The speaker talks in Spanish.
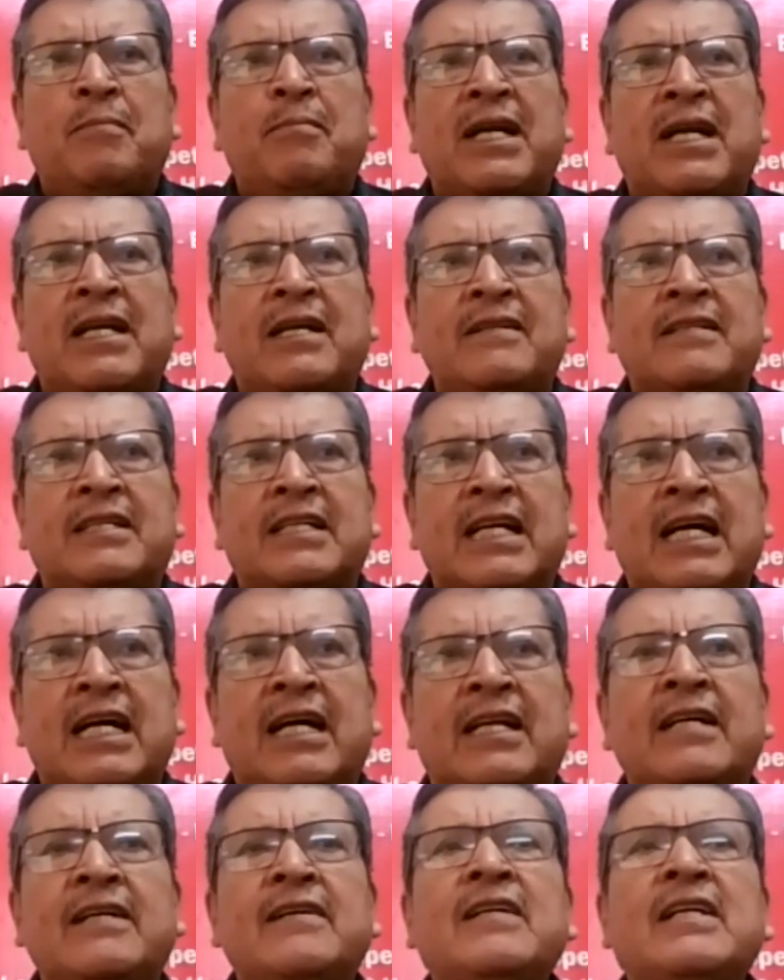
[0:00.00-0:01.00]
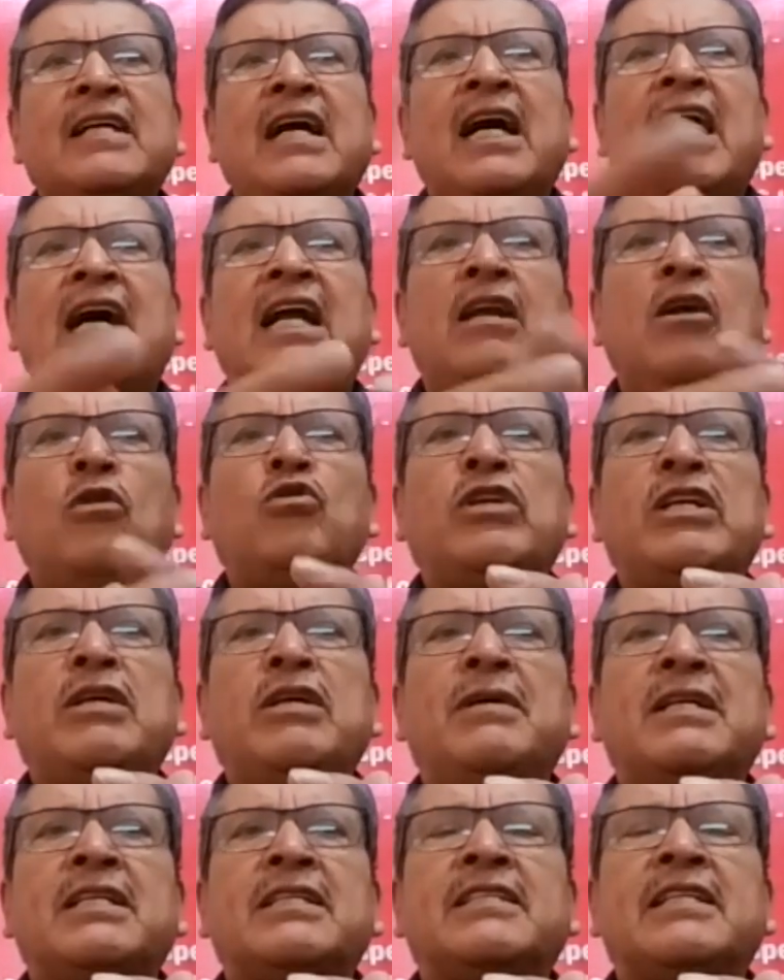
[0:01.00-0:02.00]
para entrar a la
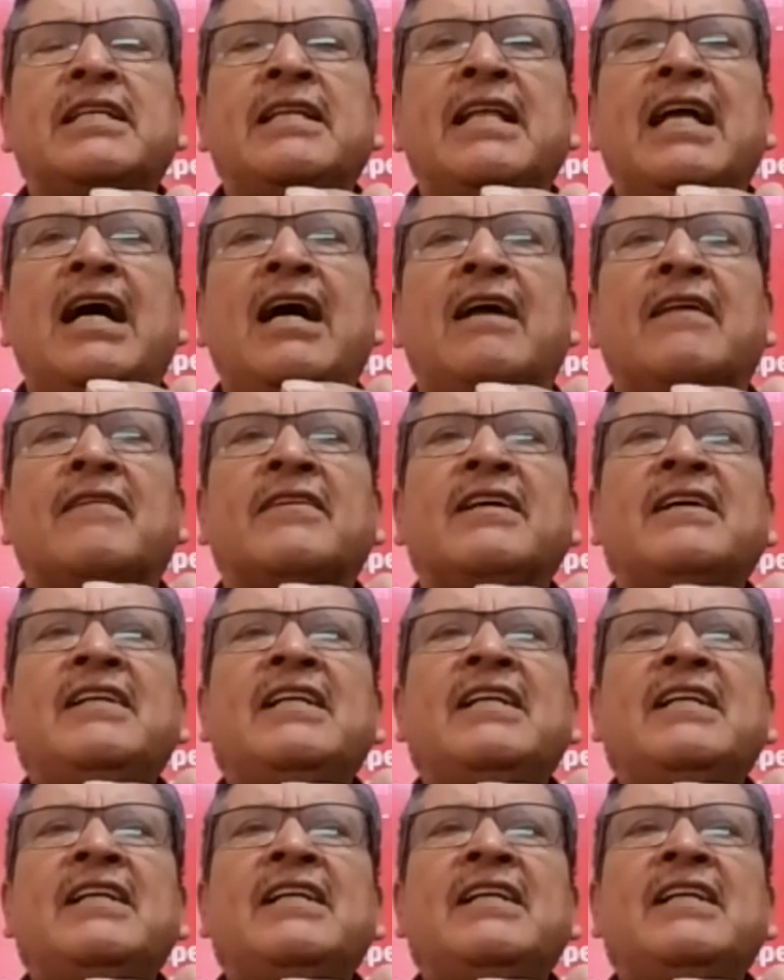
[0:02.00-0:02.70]
universidad,